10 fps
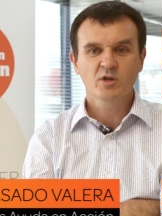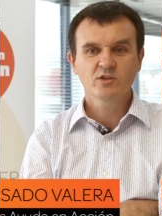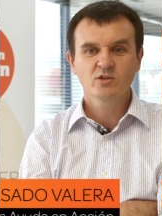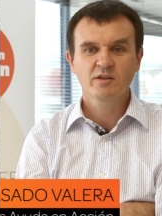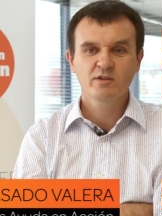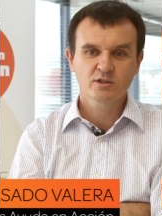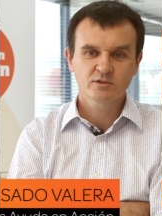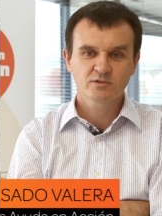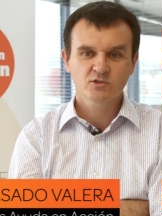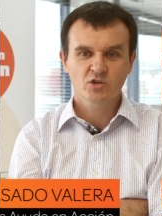proyecto de
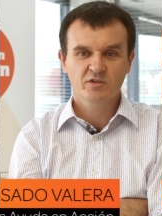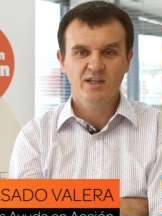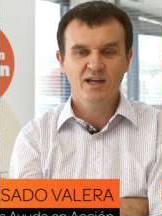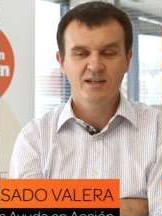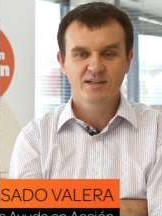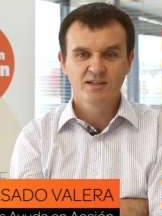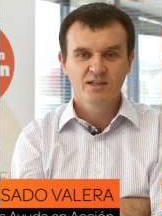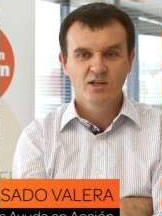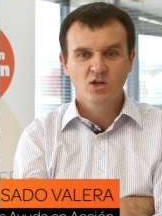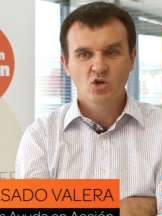acción social
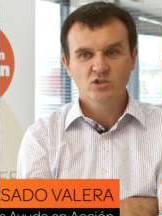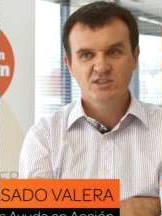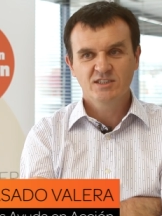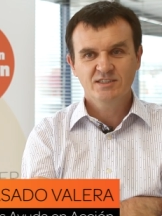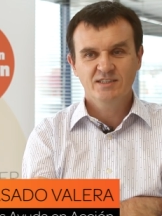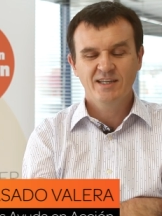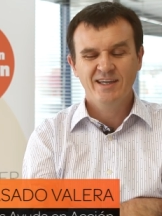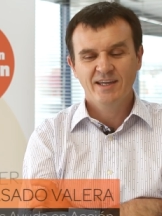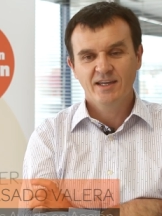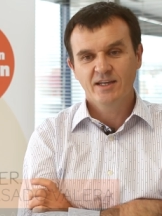
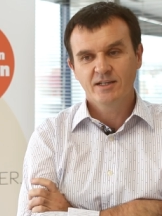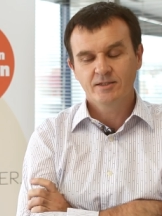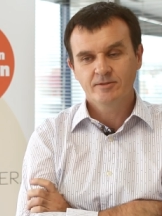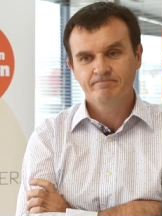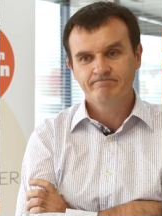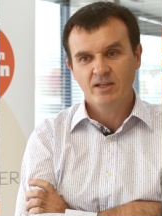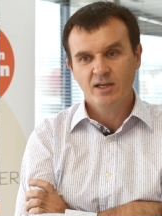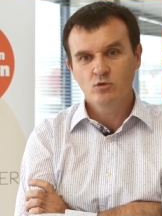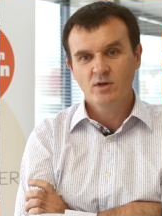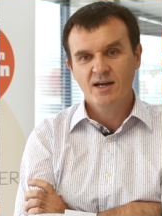consiste
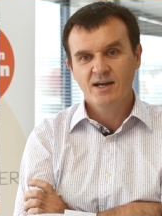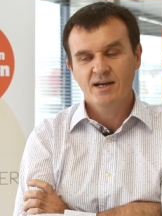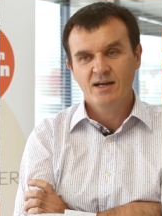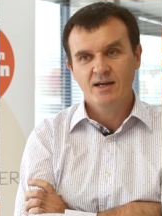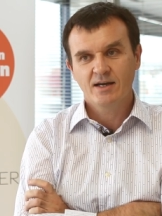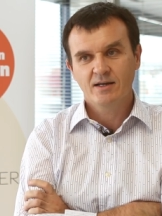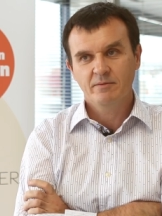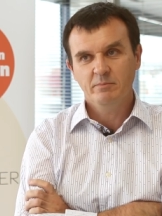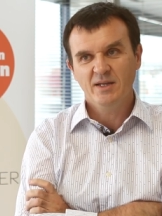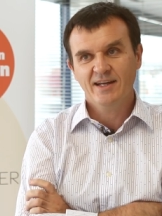en, una
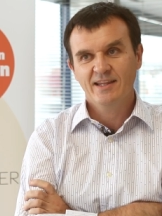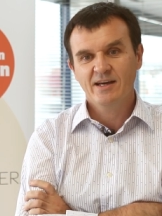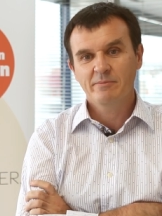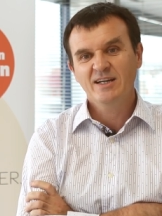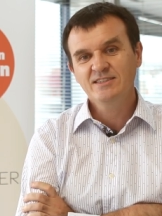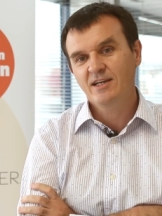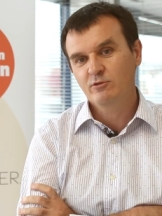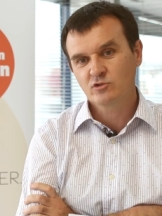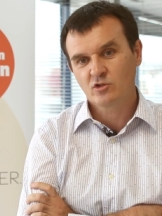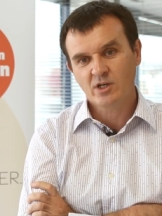mirada más a
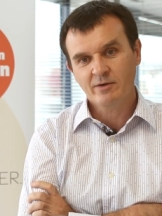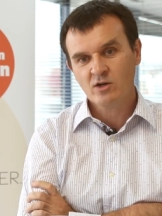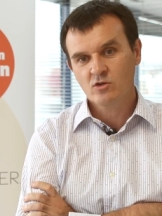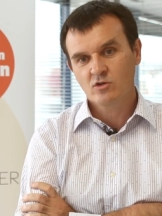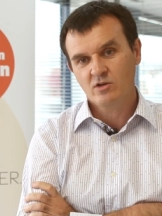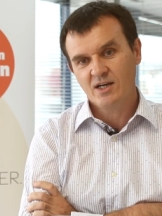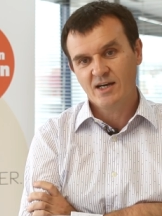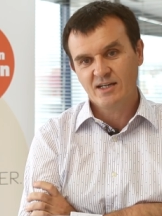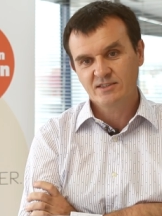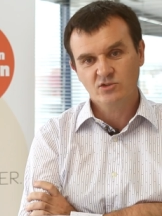nuestro trabajo con
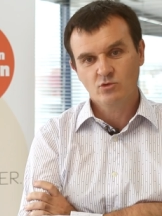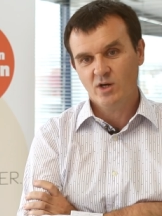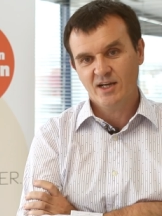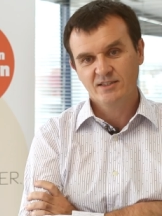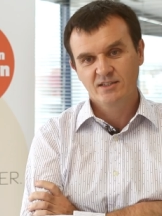las escuelas.